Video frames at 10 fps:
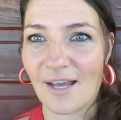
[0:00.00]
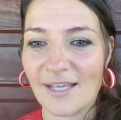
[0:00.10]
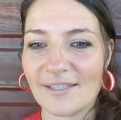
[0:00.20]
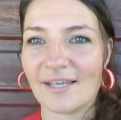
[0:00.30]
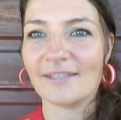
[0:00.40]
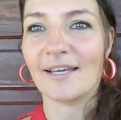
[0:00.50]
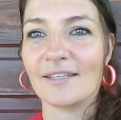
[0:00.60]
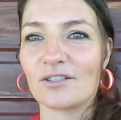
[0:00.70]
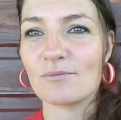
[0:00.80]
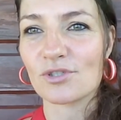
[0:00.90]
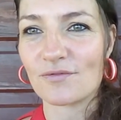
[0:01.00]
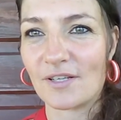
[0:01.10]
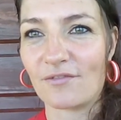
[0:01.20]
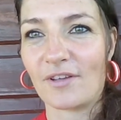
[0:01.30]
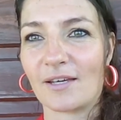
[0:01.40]
Aïe aïe aïe, comment je
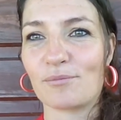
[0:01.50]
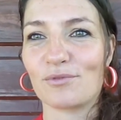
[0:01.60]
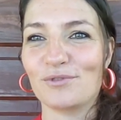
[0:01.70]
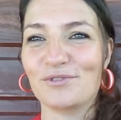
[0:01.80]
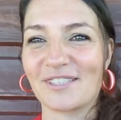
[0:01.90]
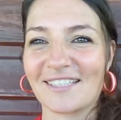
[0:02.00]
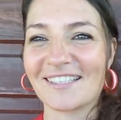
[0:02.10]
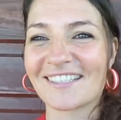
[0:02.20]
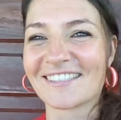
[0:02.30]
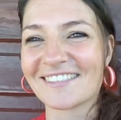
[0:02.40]
vais faire pour l'ouvrir